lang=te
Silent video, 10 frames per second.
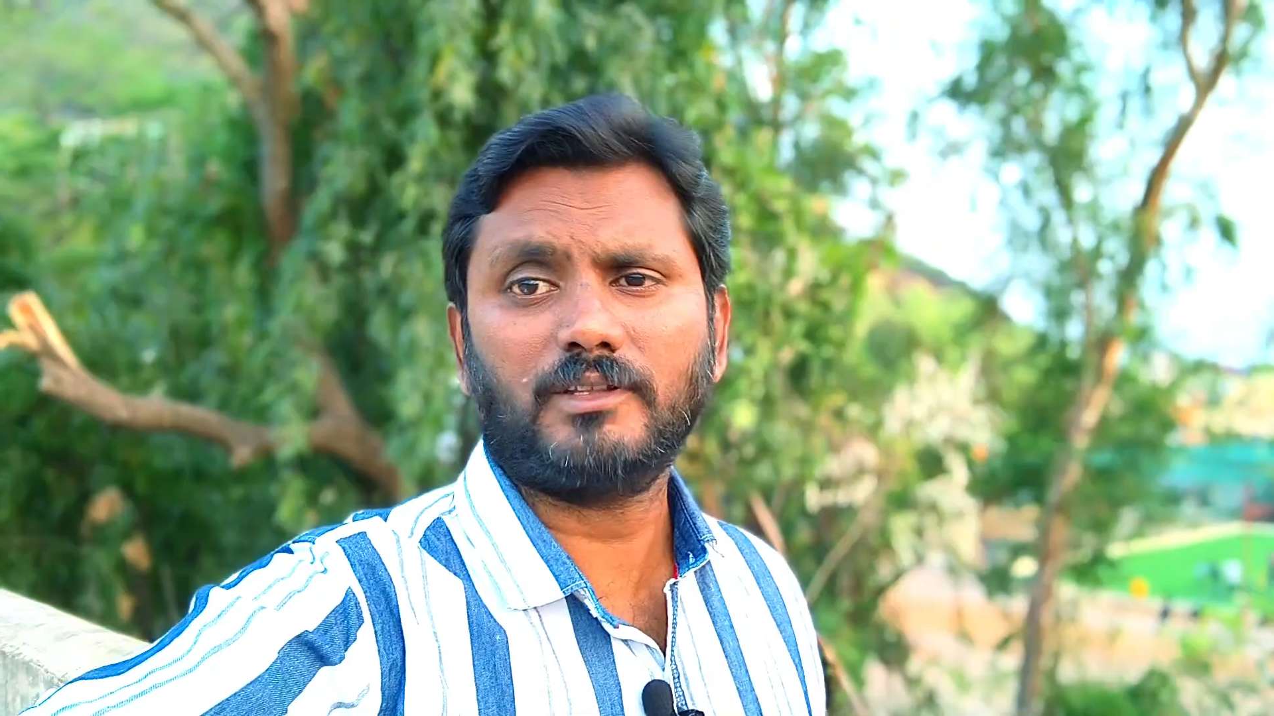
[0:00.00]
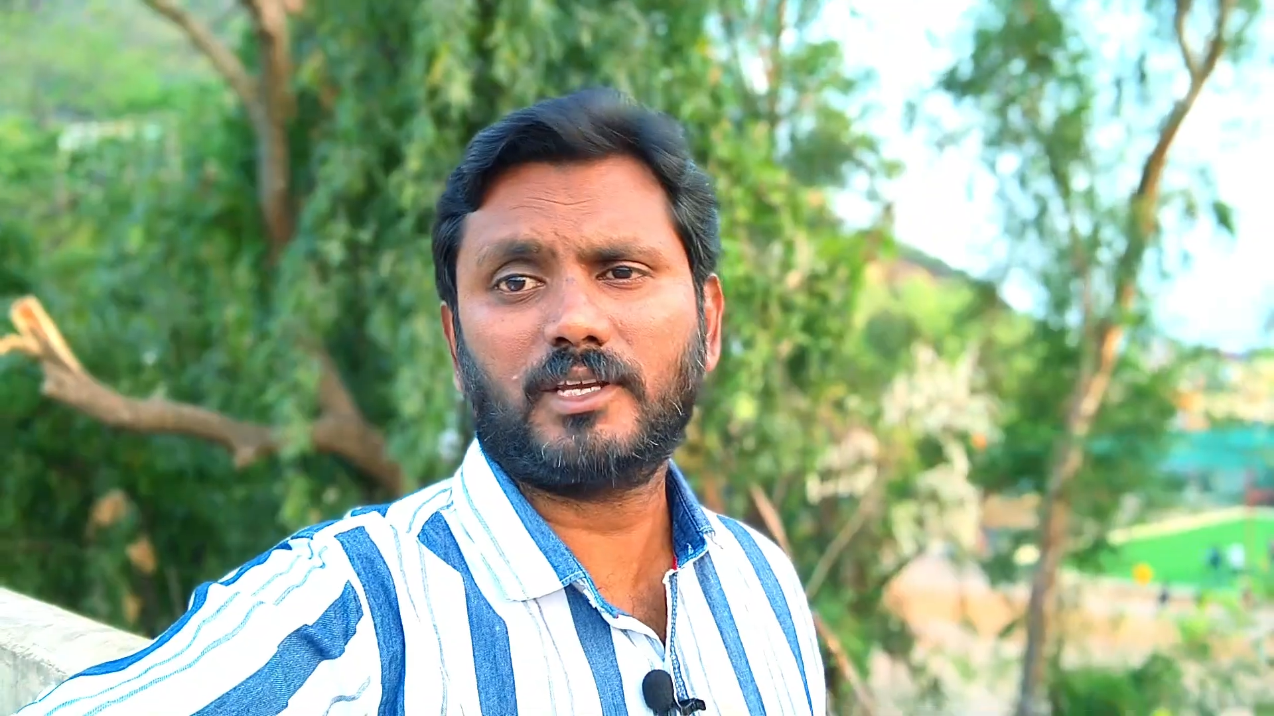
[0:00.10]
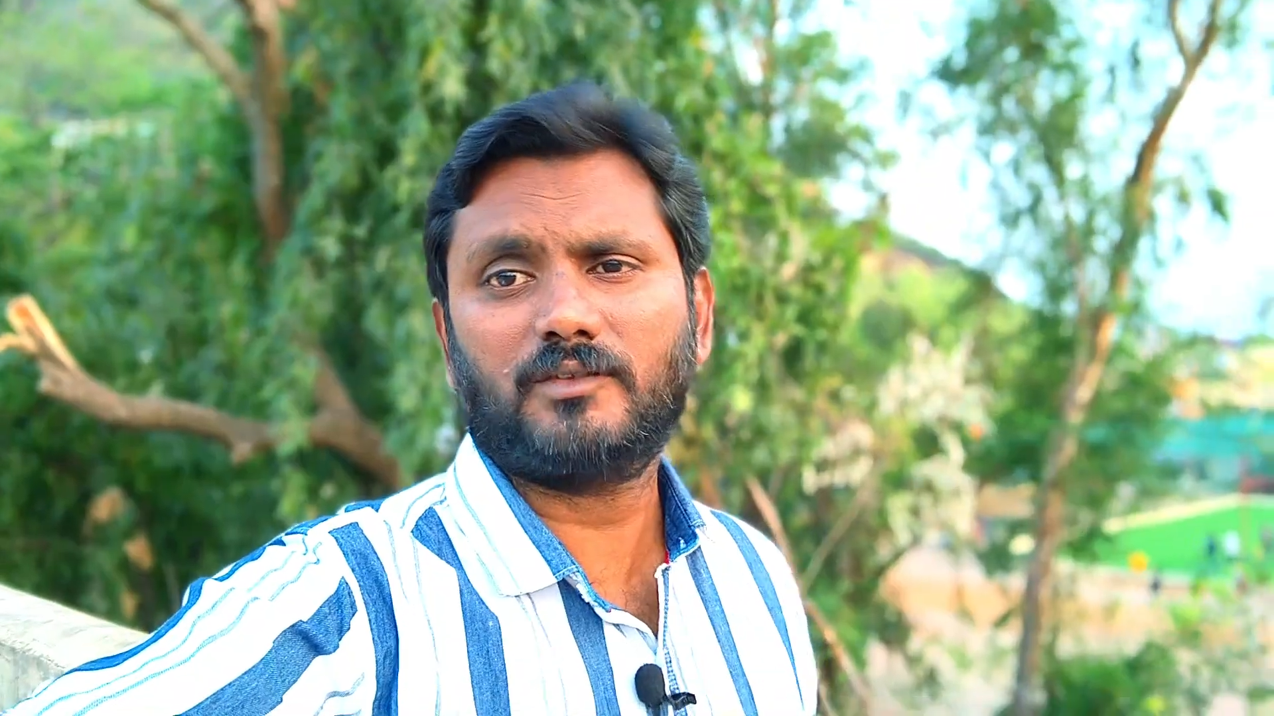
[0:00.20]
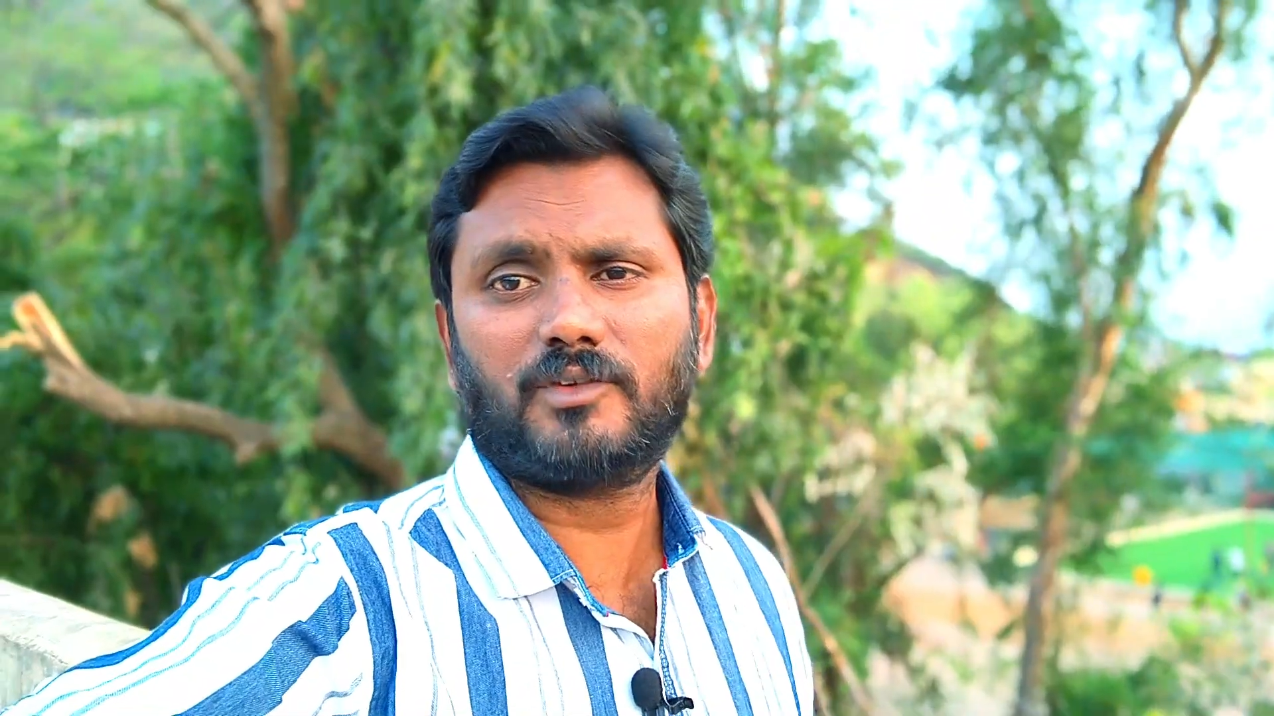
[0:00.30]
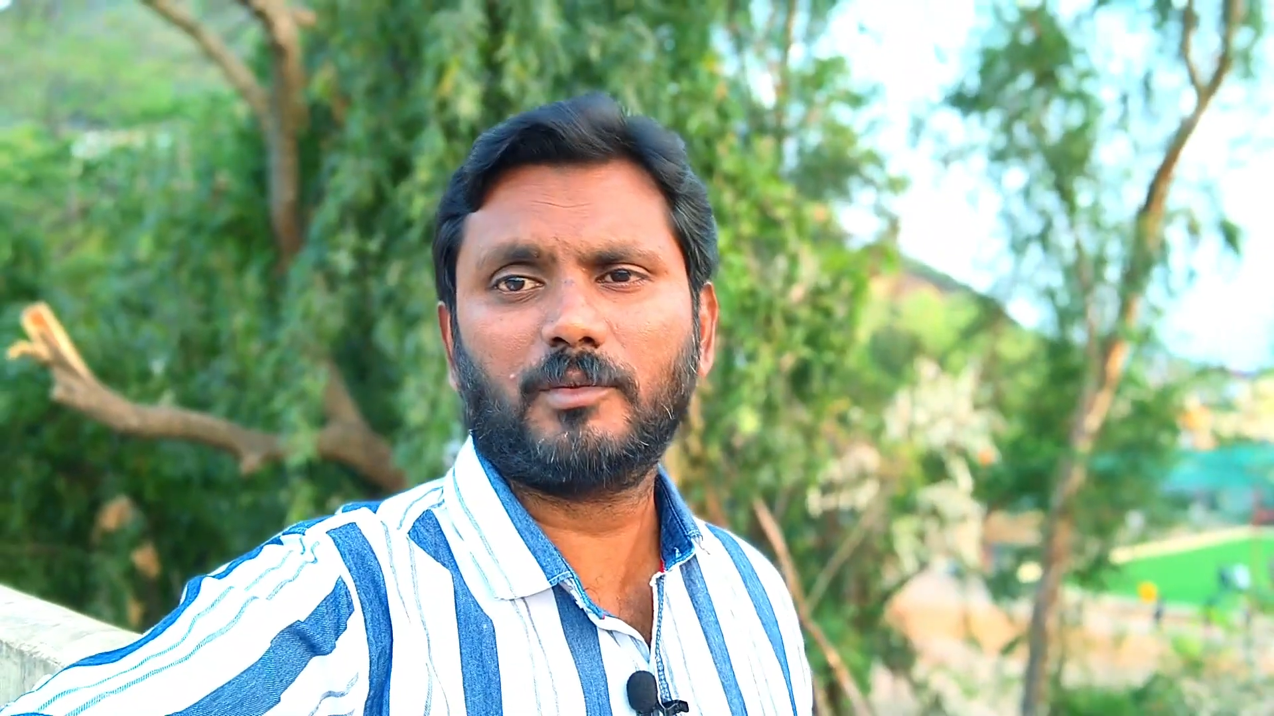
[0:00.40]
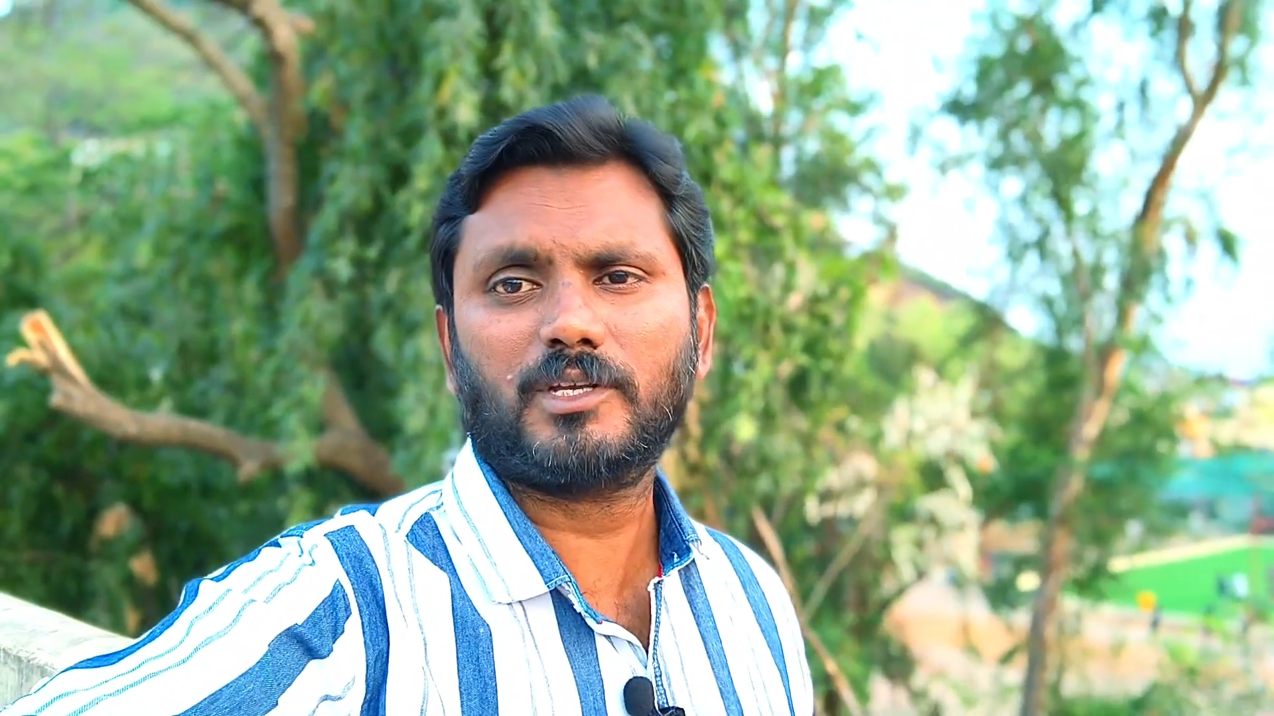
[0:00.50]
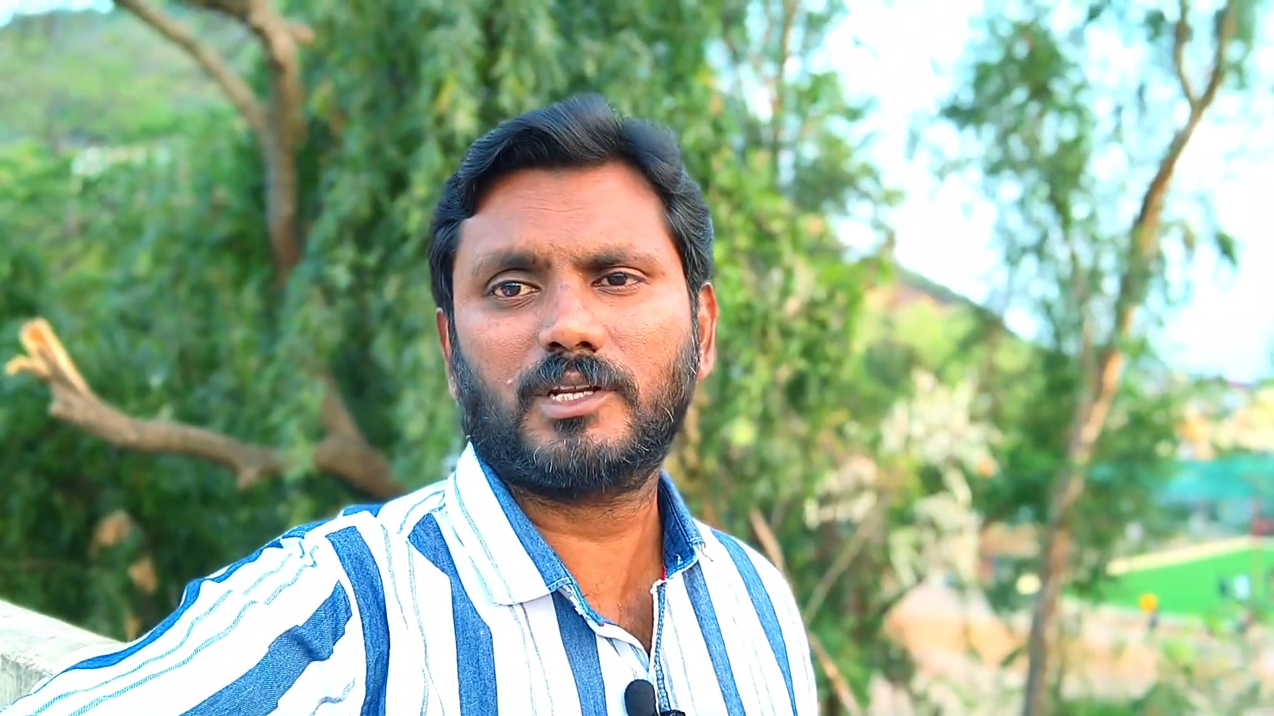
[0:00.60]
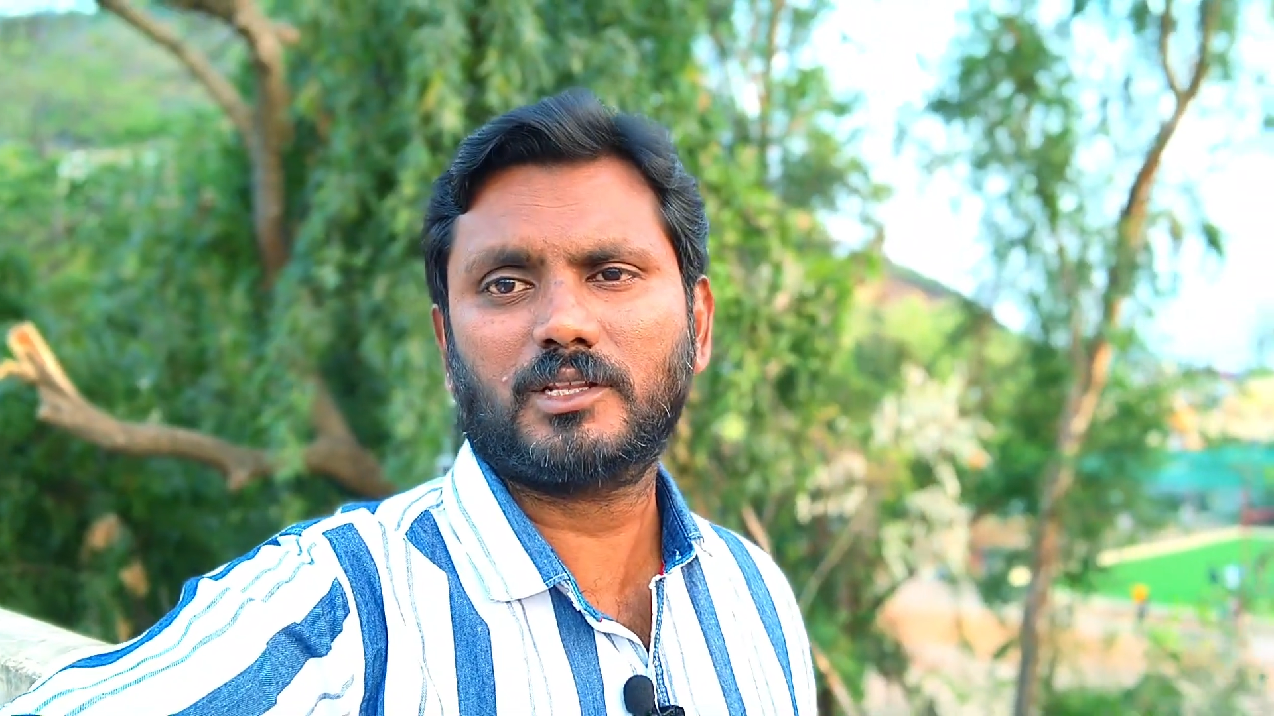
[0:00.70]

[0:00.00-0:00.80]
ఫ్రెండ్స్ ఇన్ఫర్మేషన్